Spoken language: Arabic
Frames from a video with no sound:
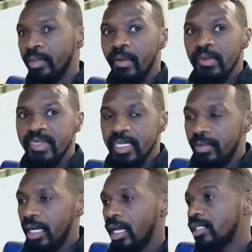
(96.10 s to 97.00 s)
محمد بن
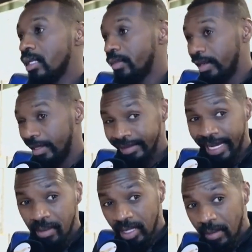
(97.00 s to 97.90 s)
سلمان على
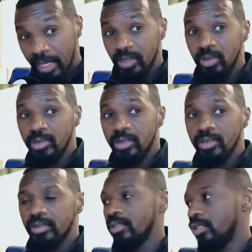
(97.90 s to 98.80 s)
الدعم اللامحدود
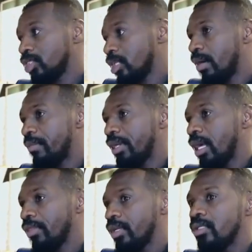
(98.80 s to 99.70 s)
للشباب
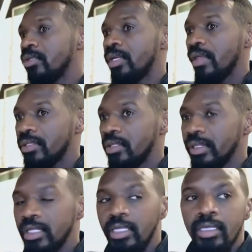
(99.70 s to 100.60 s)
الرياضي رياضة
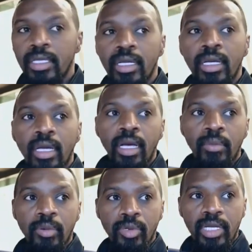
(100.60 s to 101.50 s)
الوطن
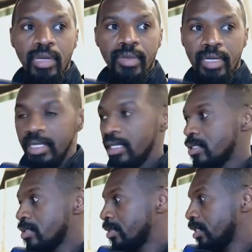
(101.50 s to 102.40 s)
مبروك الامير عبد
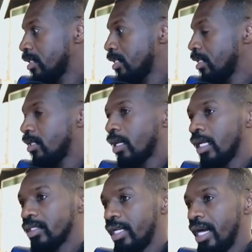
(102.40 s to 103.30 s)
العزيز بن تركي الله
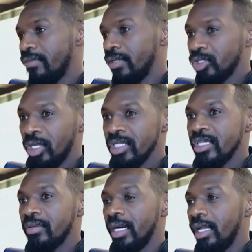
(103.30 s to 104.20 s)
يعطيه العافيه اشكر على
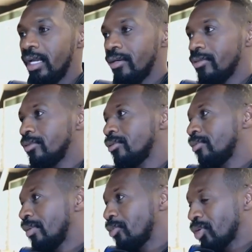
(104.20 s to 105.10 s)
استقباله
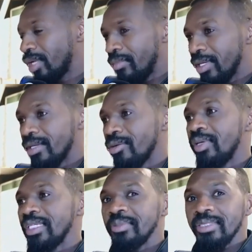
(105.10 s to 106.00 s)
ومبروك الامير
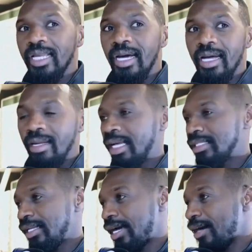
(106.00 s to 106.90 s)
الوليد بن طلال الله
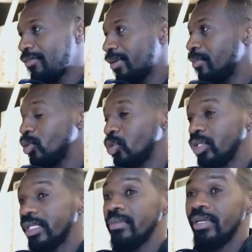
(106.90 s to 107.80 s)
يعطيه العافيه المجهود
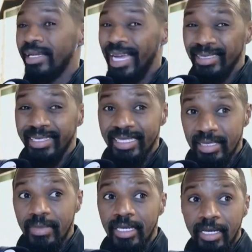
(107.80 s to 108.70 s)
الكبير اللي قاعد
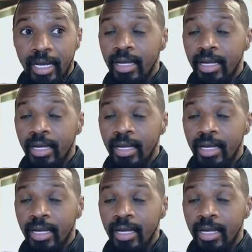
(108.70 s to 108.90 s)
يقدمه لنا